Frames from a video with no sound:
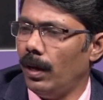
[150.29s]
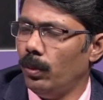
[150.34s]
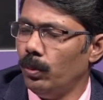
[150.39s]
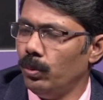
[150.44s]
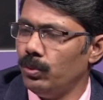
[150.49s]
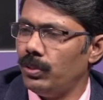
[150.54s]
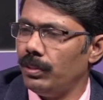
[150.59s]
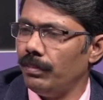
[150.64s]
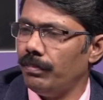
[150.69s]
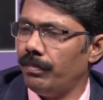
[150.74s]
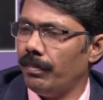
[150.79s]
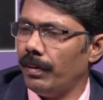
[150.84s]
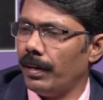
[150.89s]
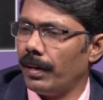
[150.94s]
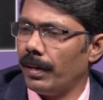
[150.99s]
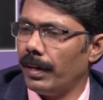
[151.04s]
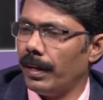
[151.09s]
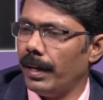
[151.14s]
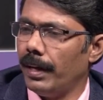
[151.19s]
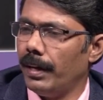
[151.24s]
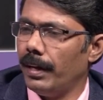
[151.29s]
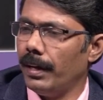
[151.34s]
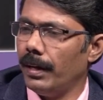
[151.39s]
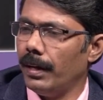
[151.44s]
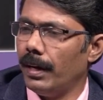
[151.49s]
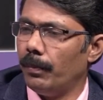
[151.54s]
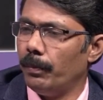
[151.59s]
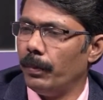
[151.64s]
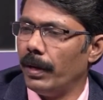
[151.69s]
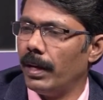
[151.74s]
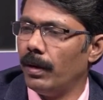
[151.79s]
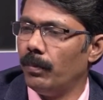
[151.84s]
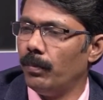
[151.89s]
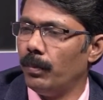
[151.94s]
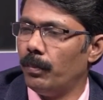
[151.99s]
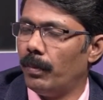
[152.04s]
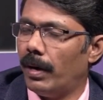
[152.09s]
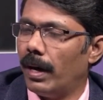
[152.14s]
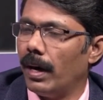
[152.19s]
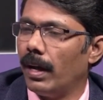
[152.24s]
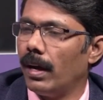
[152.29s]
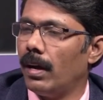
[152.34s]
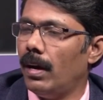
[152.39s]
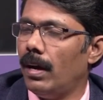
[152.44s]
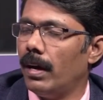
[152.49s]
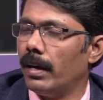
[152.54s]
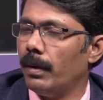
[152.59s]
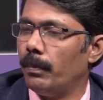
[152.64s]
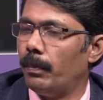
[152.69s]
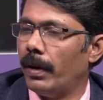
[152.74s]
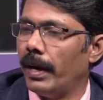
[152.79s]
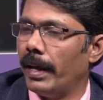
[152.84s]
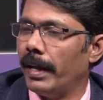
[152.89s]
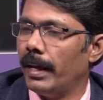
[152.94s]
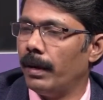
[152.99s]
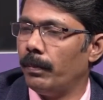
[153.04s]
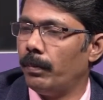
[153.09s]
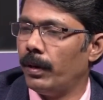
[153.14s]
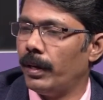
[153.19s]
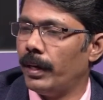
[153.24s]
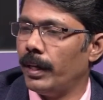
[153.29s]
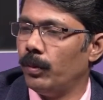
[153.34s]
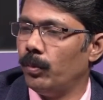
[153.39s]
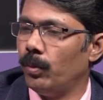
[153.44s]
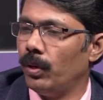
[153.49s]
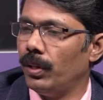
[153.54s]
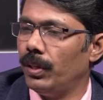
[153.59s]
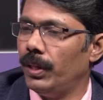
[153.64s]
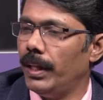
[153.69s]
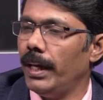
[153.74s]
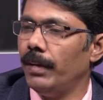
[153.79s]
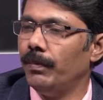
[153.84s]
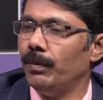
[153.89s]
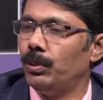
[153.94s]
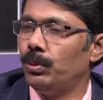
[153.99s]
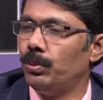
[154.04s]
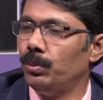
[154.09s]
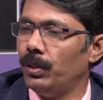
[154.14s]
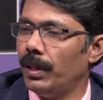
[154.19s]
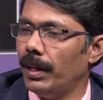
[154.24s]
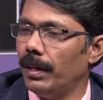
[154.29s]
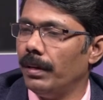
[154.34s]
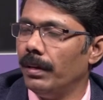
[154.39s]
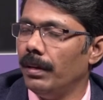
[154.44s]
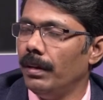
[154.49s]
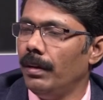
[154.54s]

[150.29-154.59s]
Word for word: லூசிஃபர் என்று மிகவும் அழகாக படைக்கப்பட்ட ஒரு தேவ தூதன்